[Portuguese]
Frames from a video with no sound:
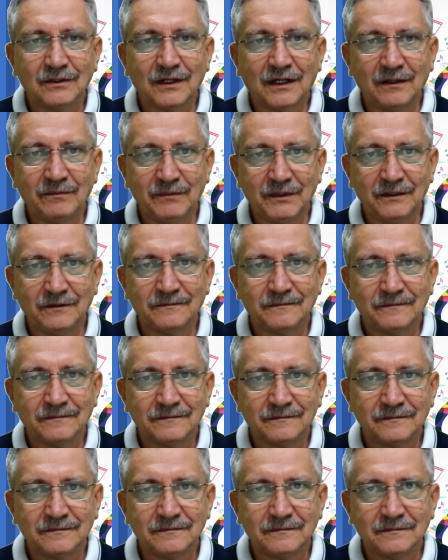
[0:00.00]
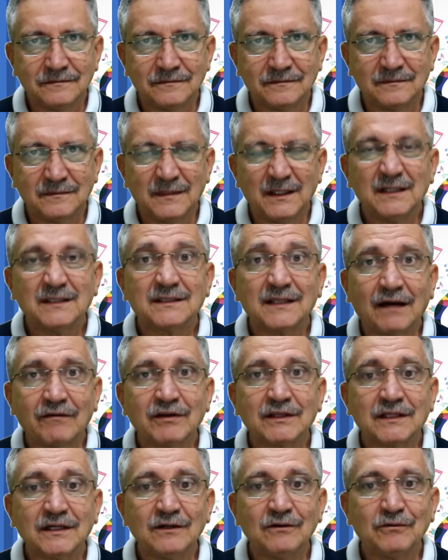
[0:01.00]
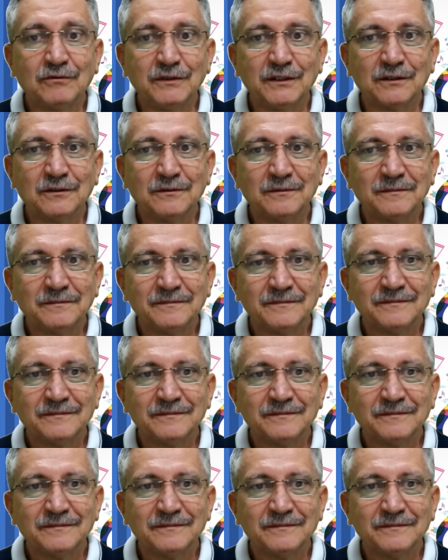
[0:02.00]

caminho. Ele estava tranquilo